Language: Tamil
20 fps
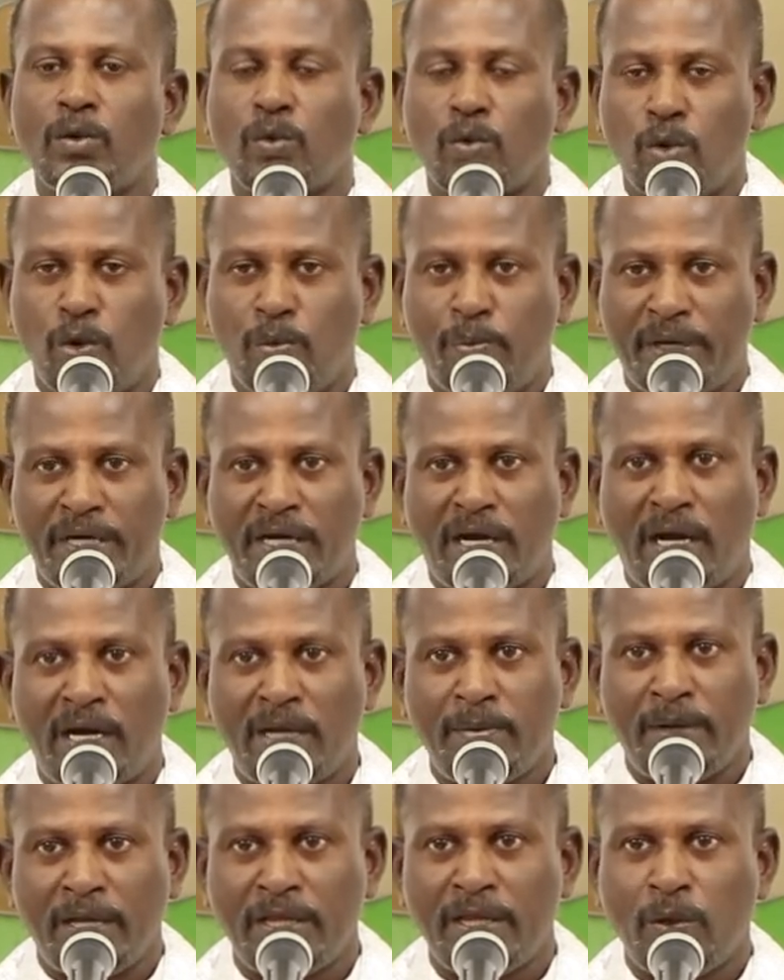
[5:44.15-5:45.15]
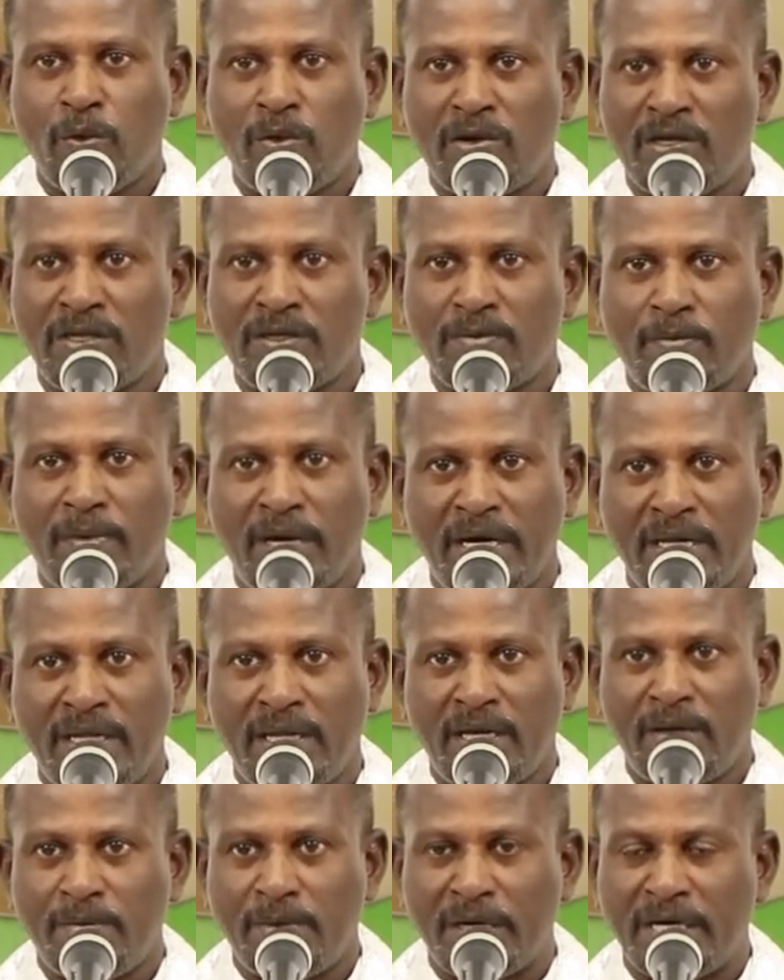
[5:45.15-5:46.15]
கூப்பிட்டாலும் எந்த ஒரு
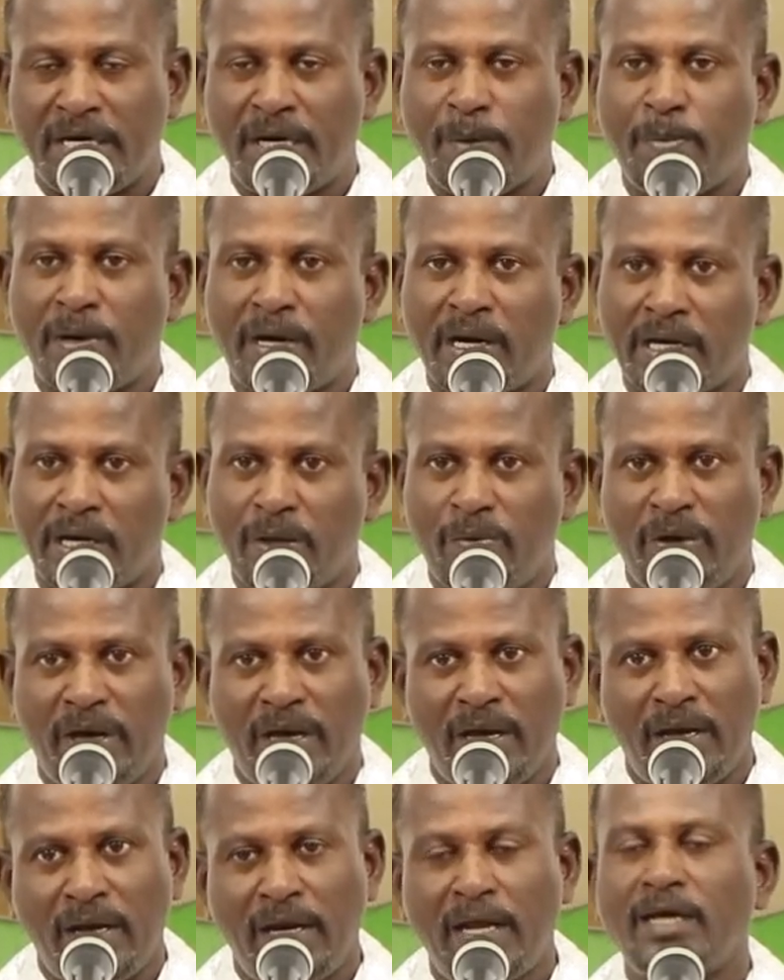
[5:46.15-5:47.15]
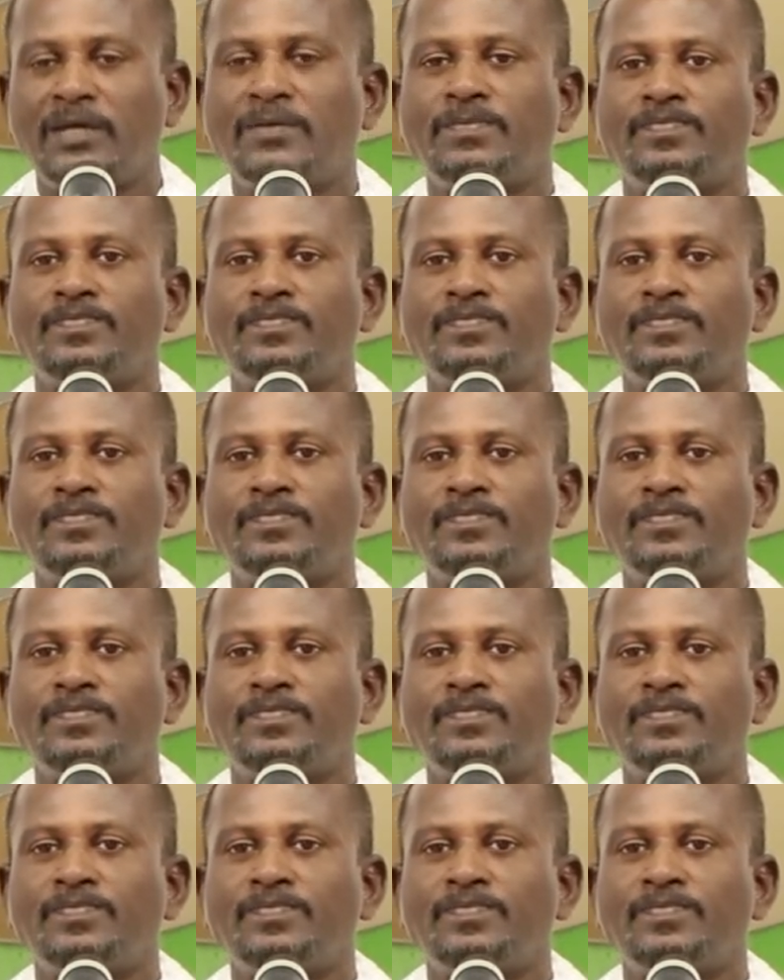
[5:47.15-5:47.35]
மனிதனும் எட்டி பார்க்கவே இல்லை